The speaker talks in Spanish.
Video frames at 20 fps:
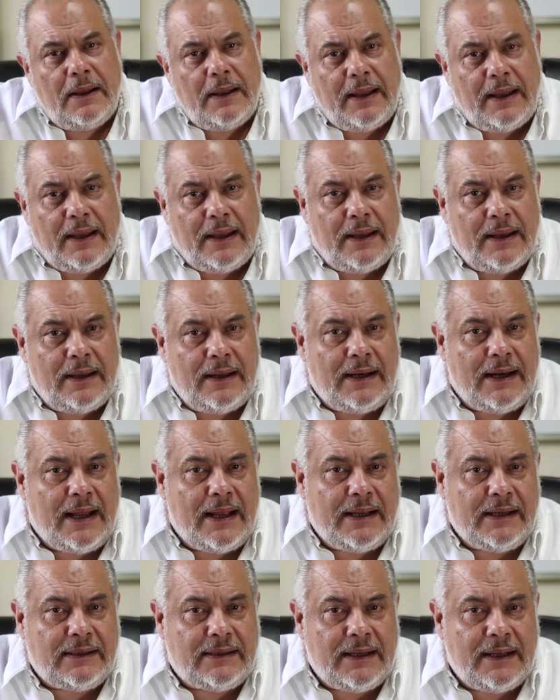Eh, la
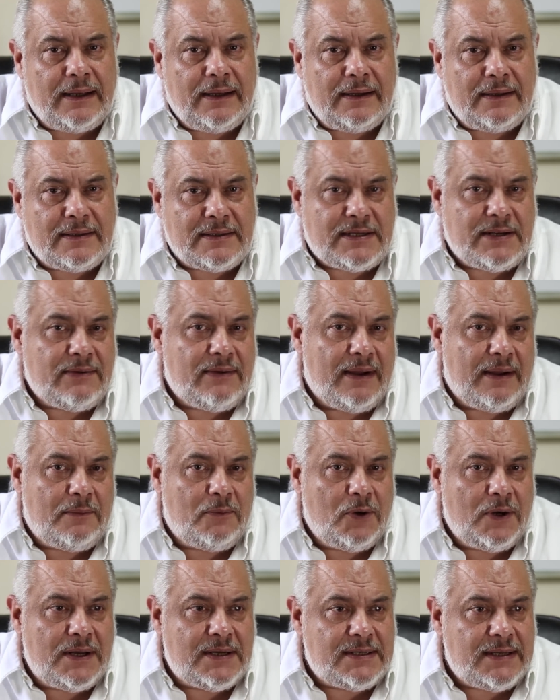gente se va a
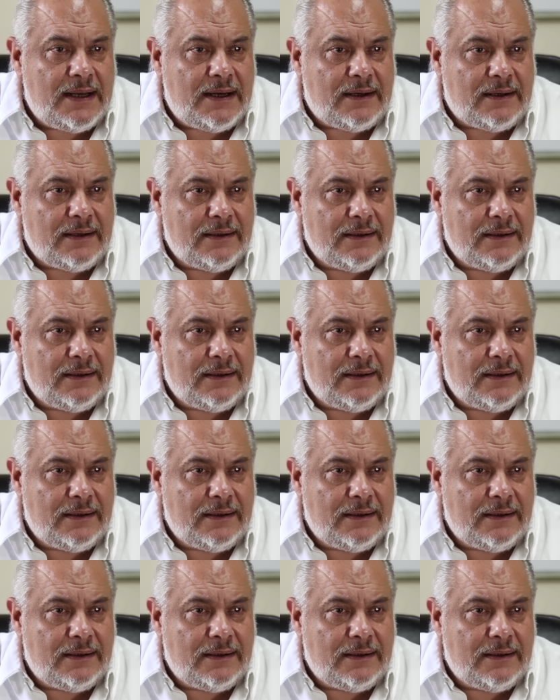molestar.